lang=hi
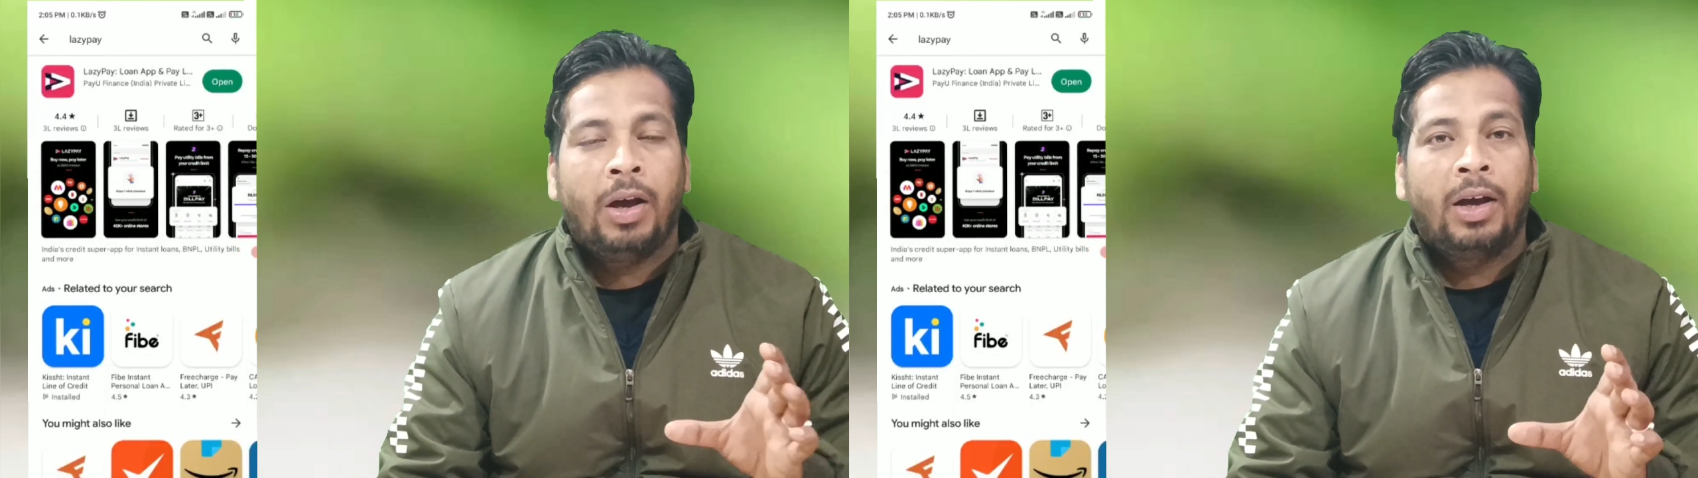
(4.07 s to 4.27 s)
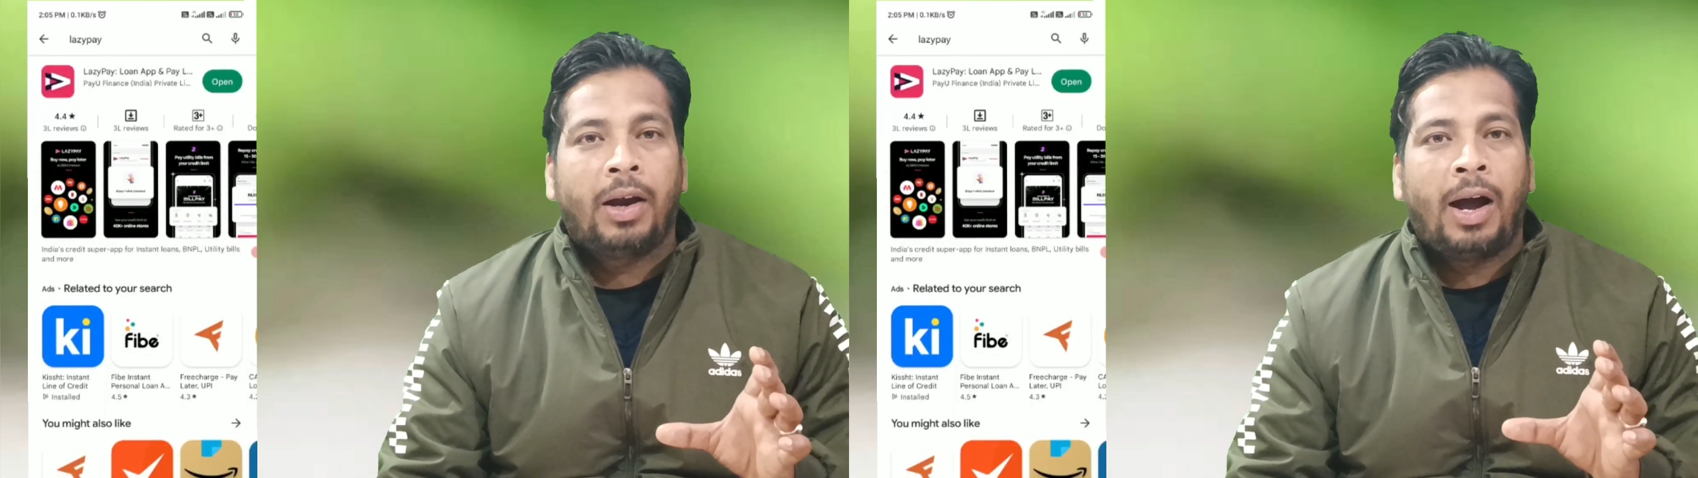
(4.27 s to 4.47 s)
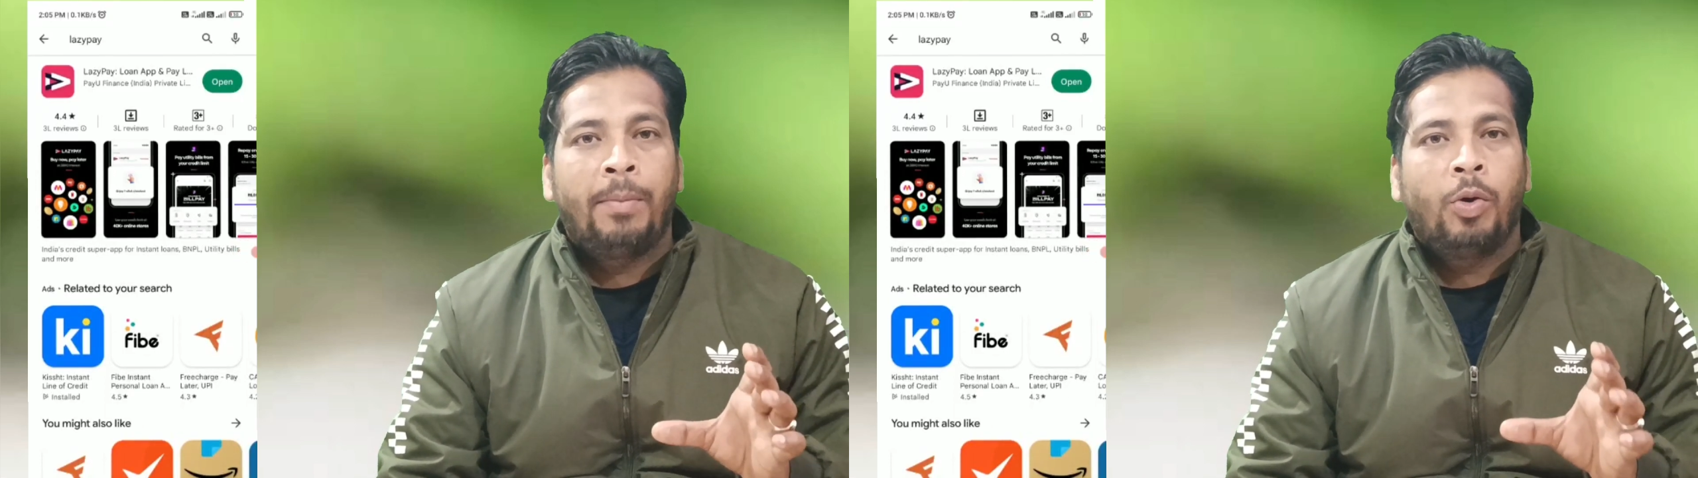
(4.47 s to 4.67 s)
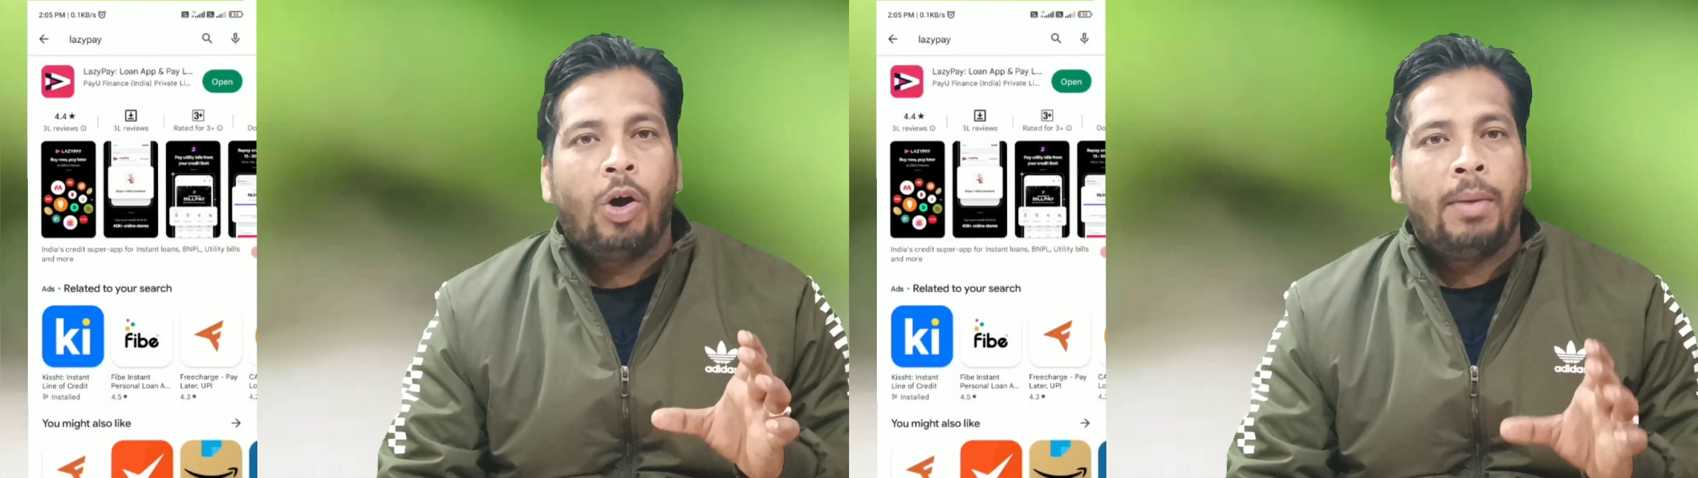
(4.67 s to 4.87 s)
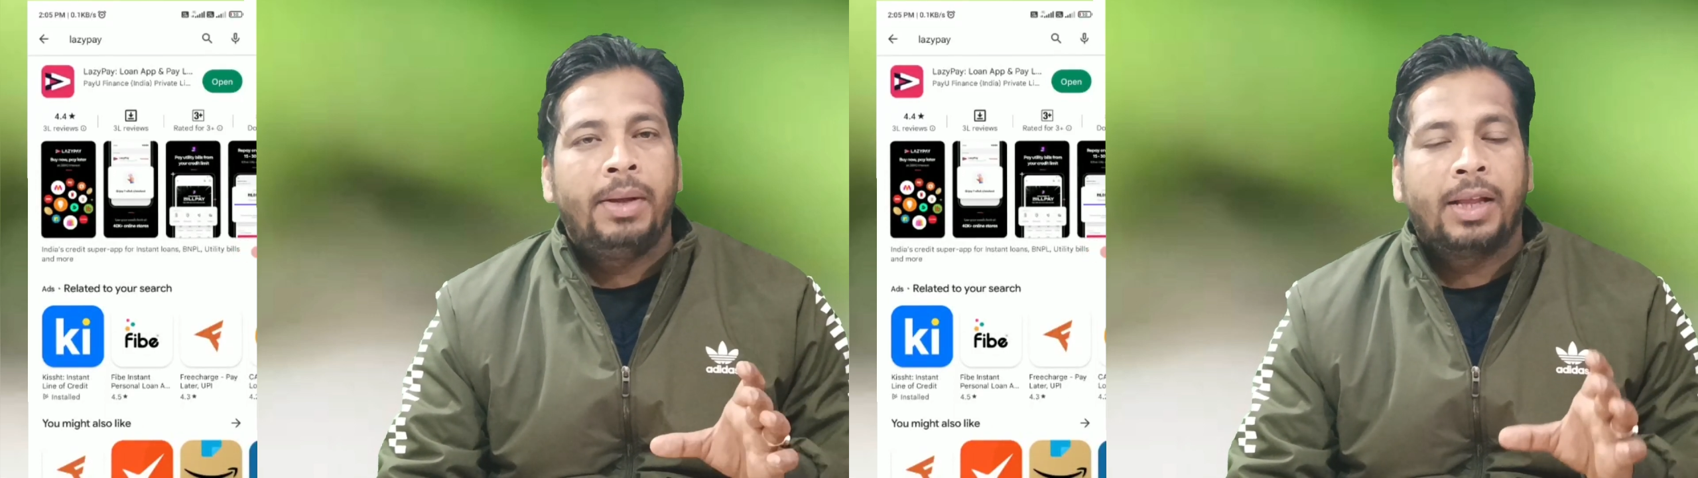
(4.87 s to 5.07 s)
अगर आपको
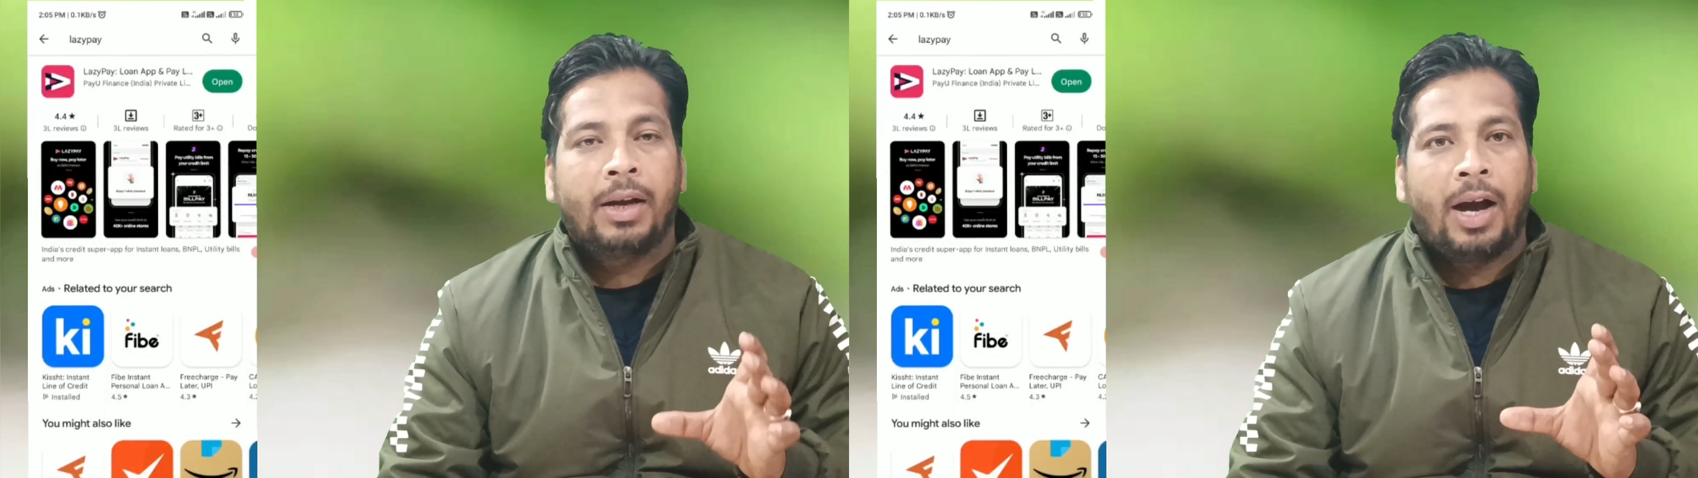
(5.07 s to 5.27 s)
अभी तक